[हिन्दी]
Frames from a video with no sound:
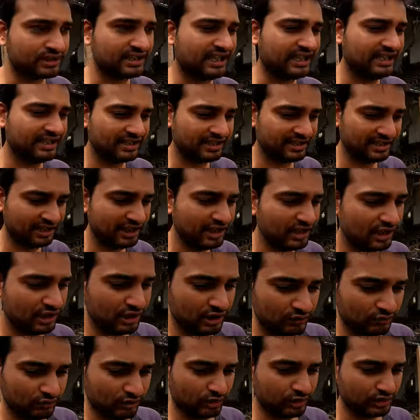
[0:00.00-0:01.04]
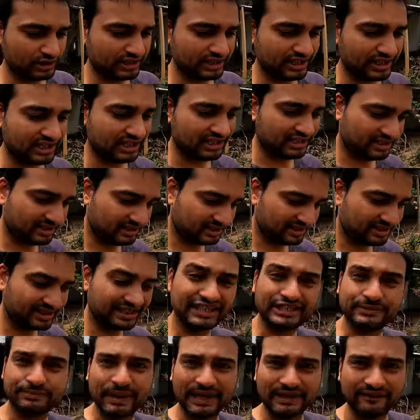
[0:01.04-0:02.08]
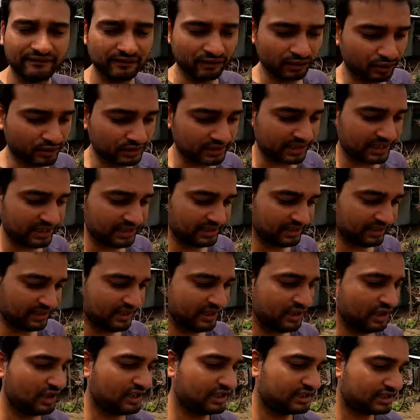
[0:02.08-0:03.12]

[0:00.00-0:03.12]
होता है वो उतना रिस्पेक्टफुल होता है